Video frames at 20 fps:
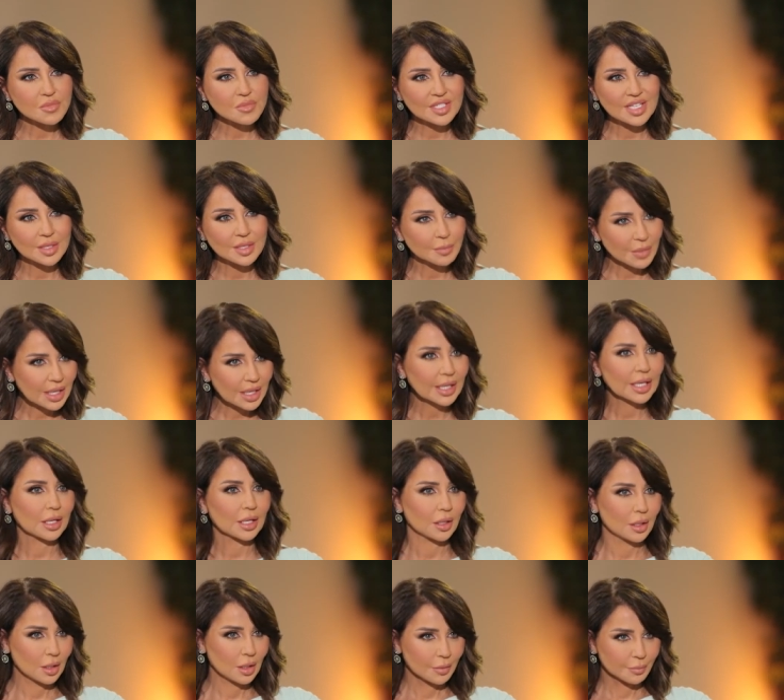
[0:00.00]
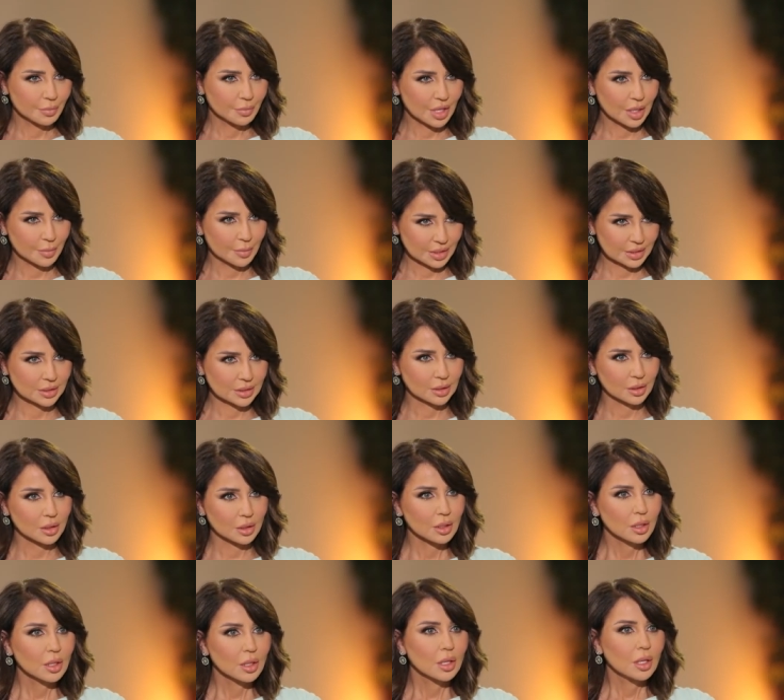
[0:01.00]
تنمحي بمصر
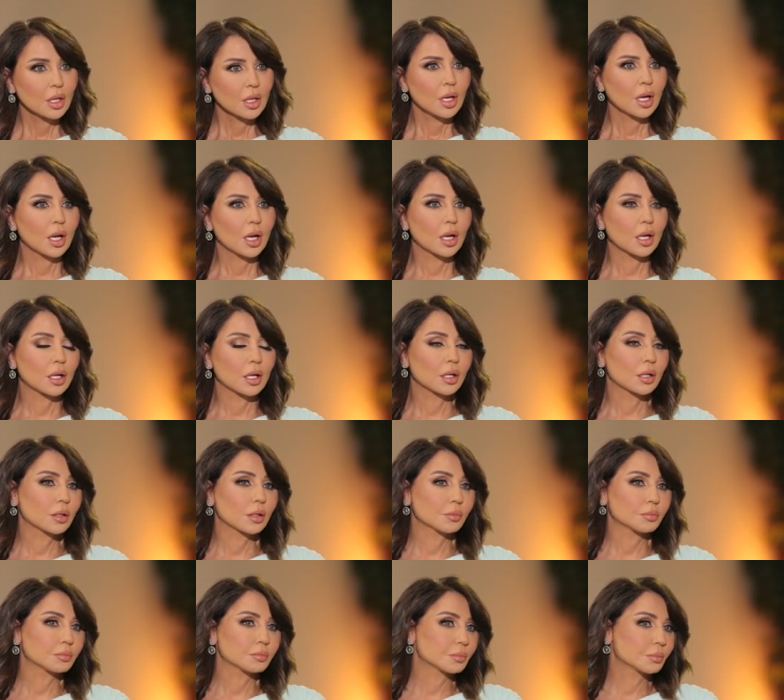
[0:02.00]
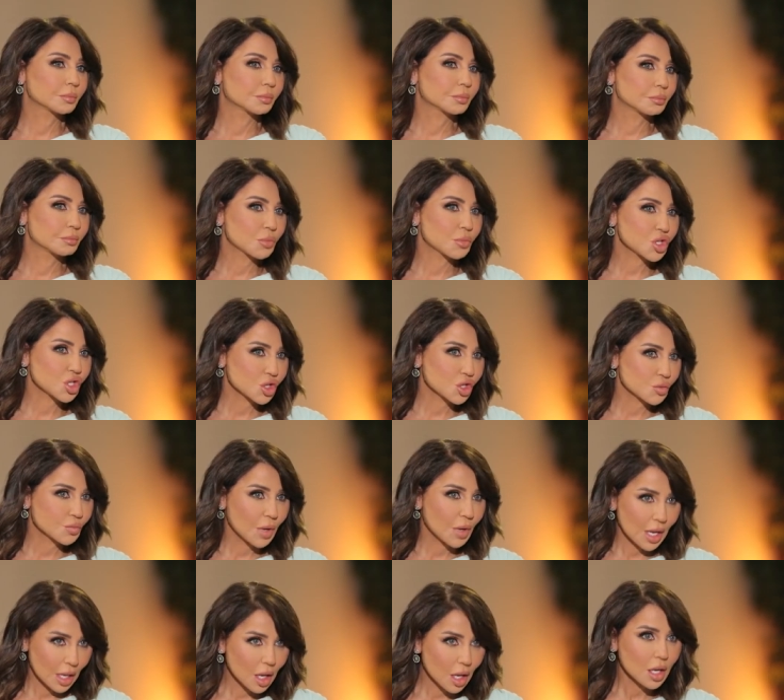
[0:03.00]
آه، مش
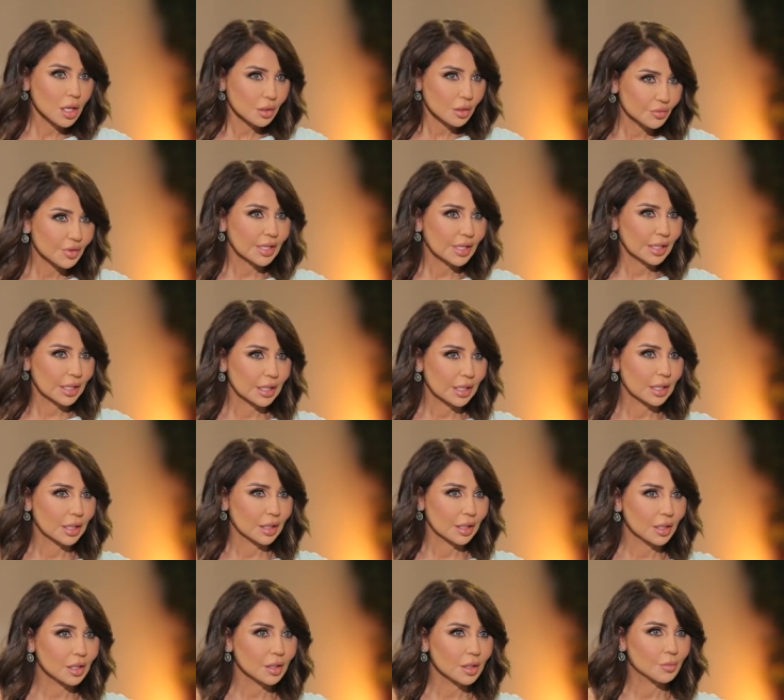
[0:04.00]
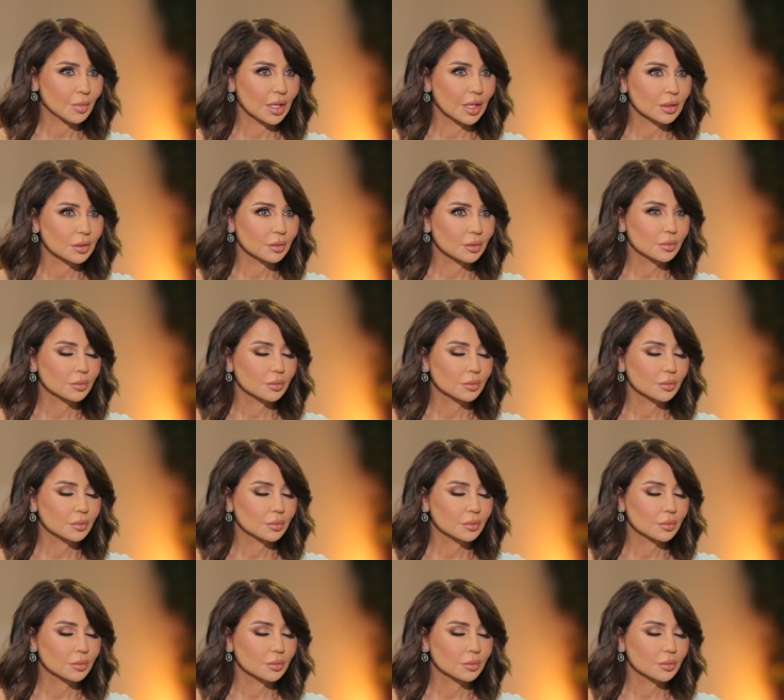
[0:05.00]
حقها تفكر هيك لا